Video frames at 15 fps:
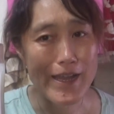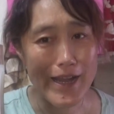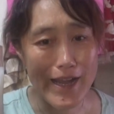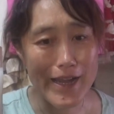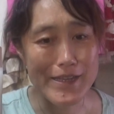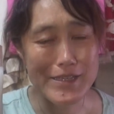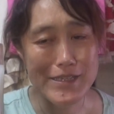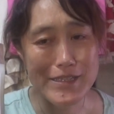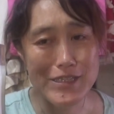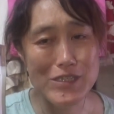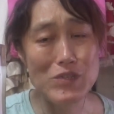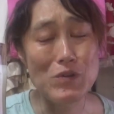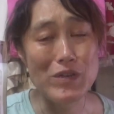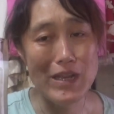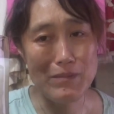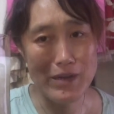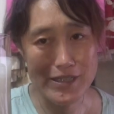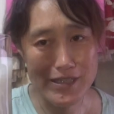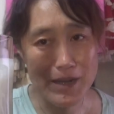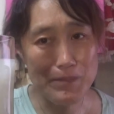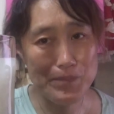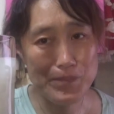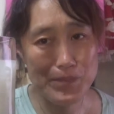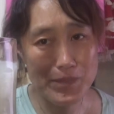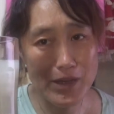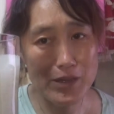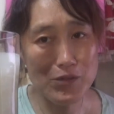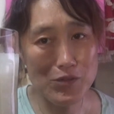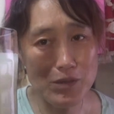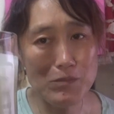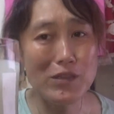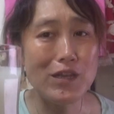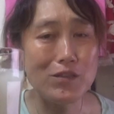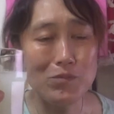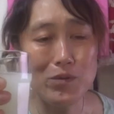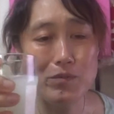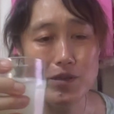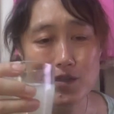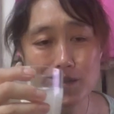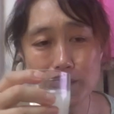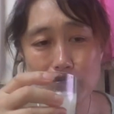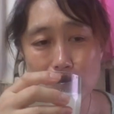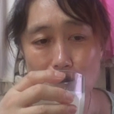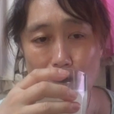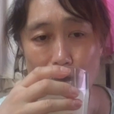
はい塩入れましたで飲んでみたいと思います